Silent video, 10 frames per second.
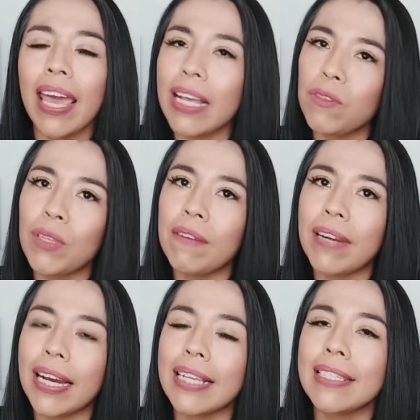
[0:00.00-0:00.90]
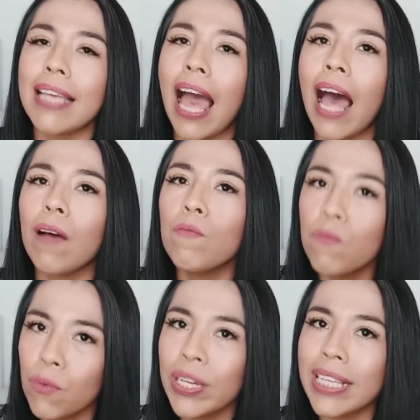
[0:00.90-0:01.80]
Es una fragancia
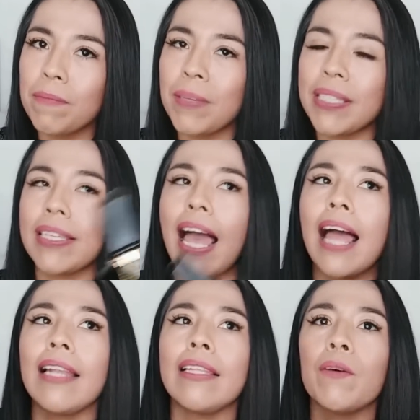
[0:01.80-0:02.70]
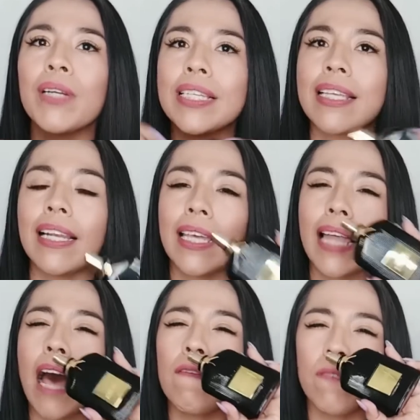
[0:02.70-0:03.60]
muy especial de una
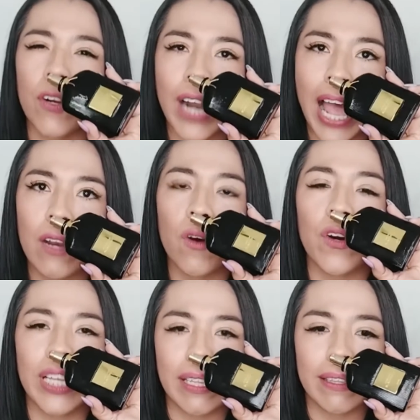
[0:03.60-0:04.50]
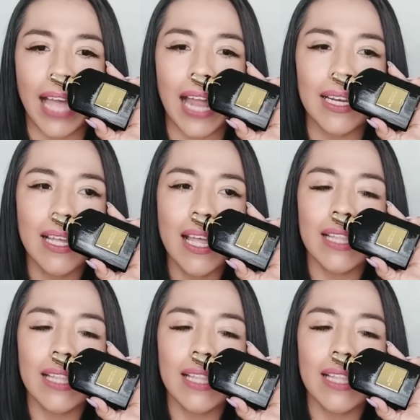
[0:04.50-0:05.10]
salida floral oriental,